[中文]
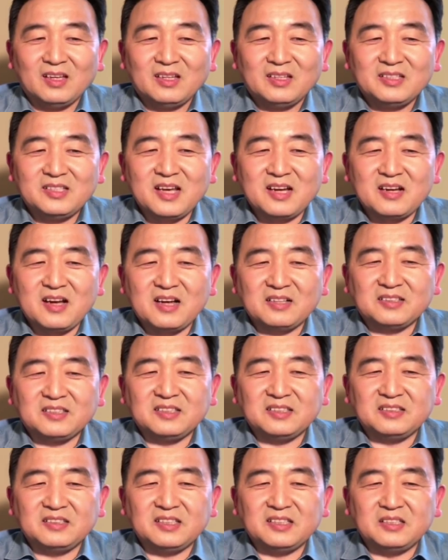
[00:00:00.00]
香港《
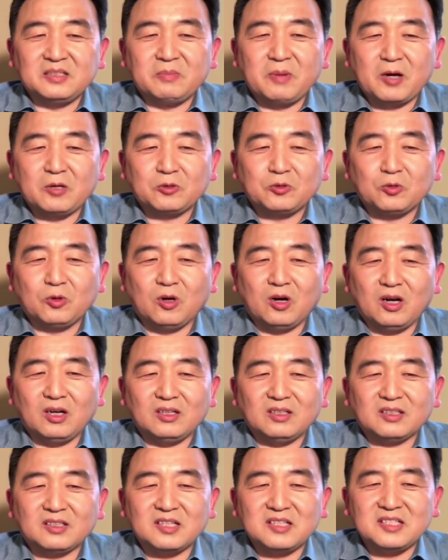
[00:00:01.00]
经济日报》
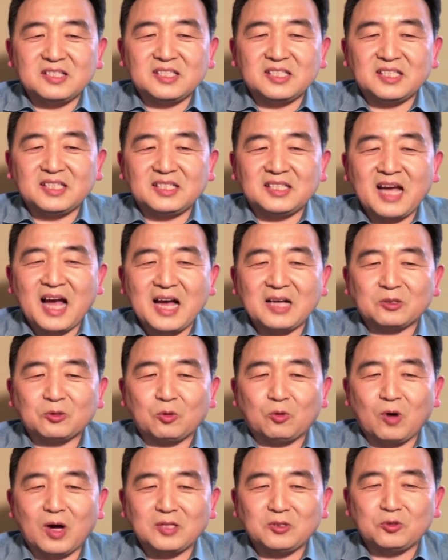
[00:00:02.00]
说，跟其他
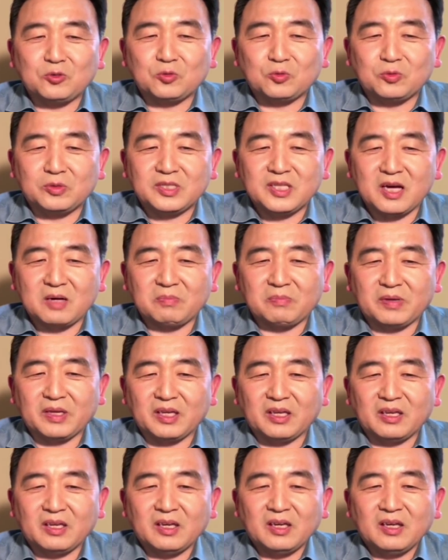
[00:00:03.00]
团组相
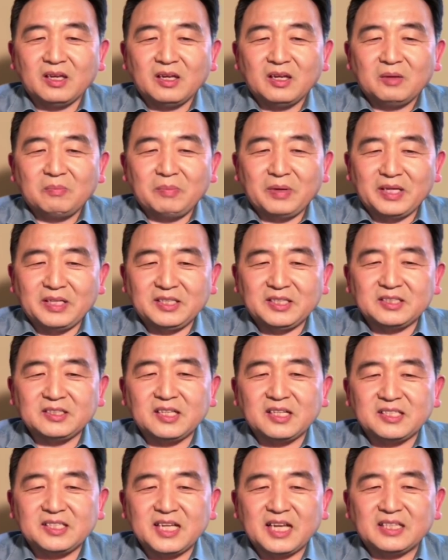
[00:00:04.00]
比，北京
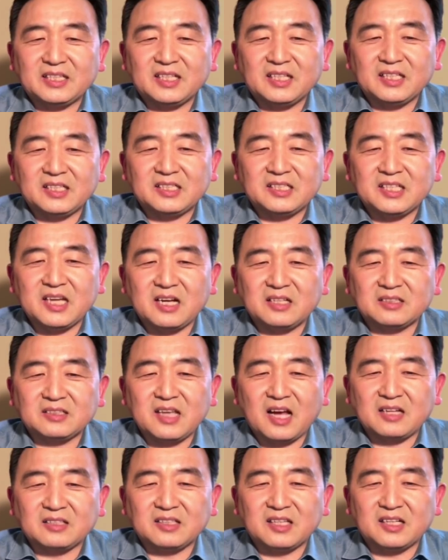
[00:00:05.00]
的显得相
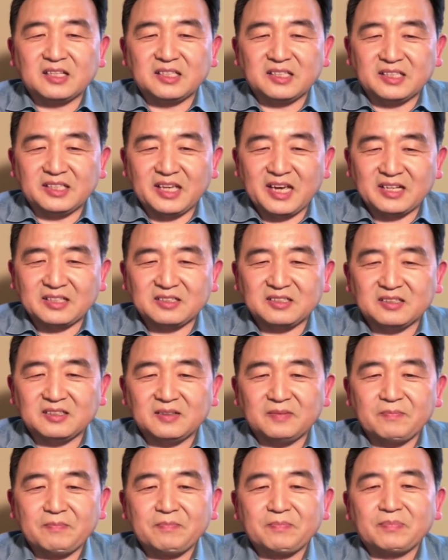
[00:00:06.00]
当的严格，
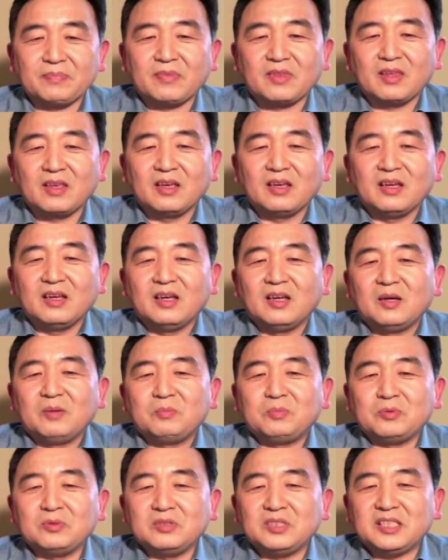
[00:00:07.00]

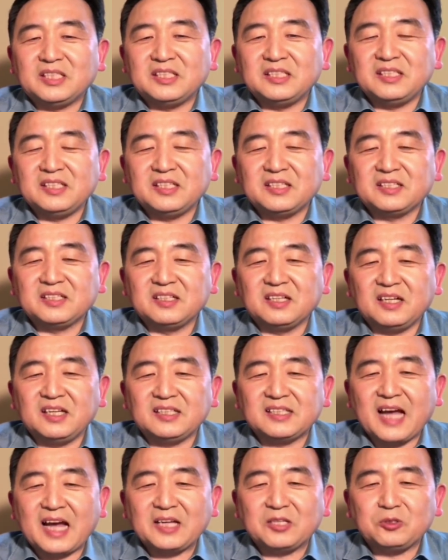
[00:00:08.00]
不仅以隔离
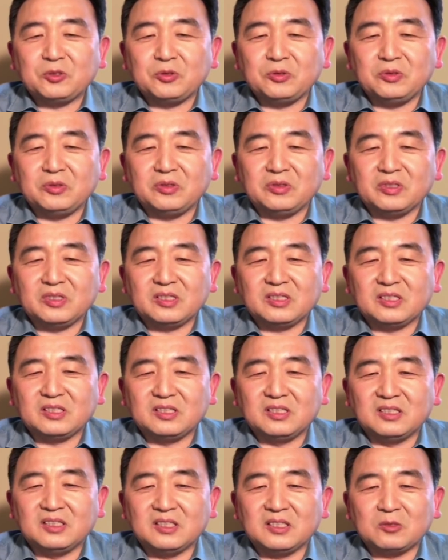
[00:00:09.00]
带区
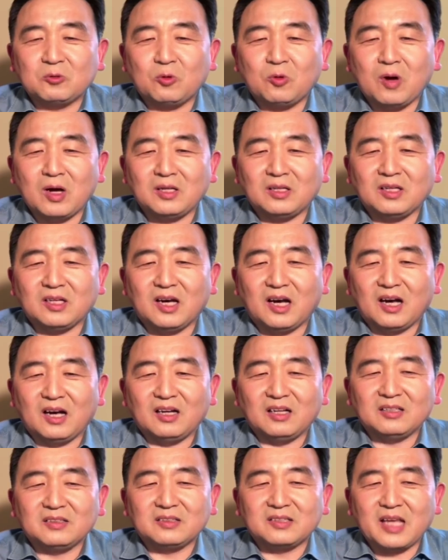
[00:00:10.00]
隔宽
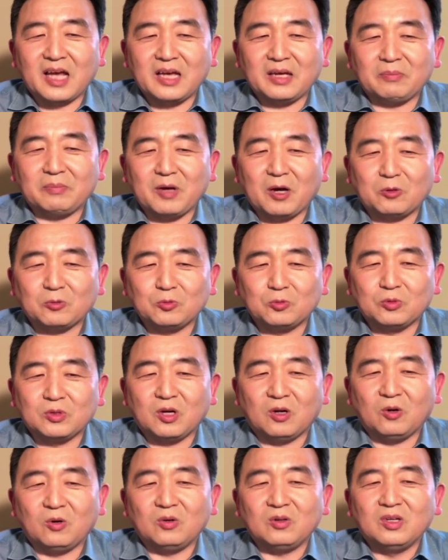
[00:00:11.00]
了代表入
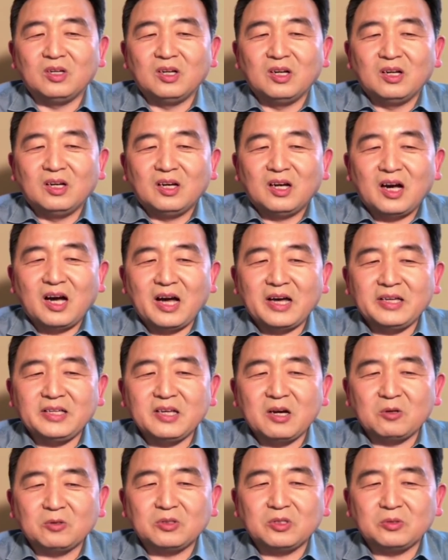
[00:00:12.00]
口。还
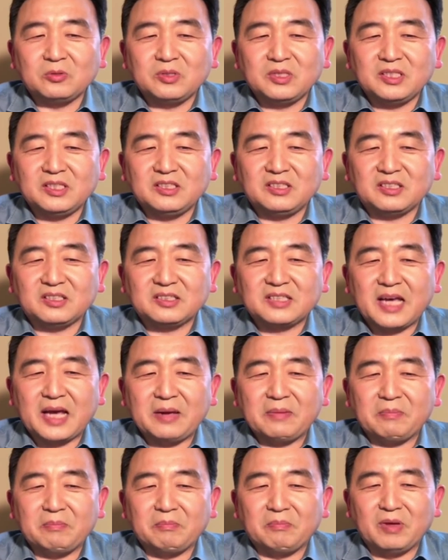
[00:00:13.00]
要求记者
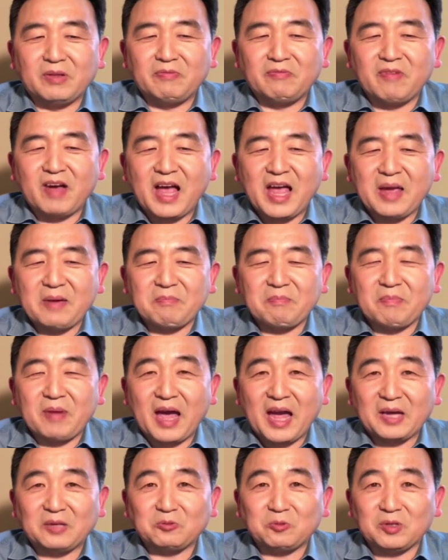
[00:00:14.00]
在门外
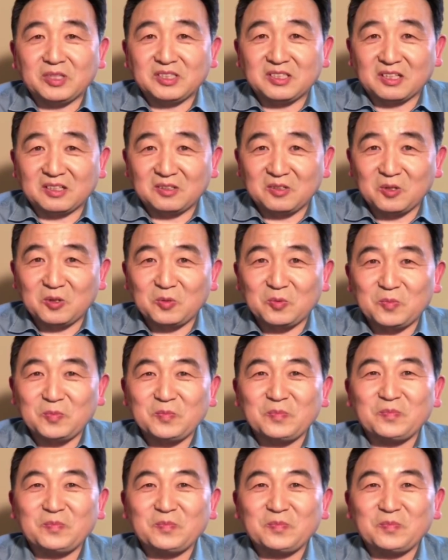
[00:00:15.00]
排队等候，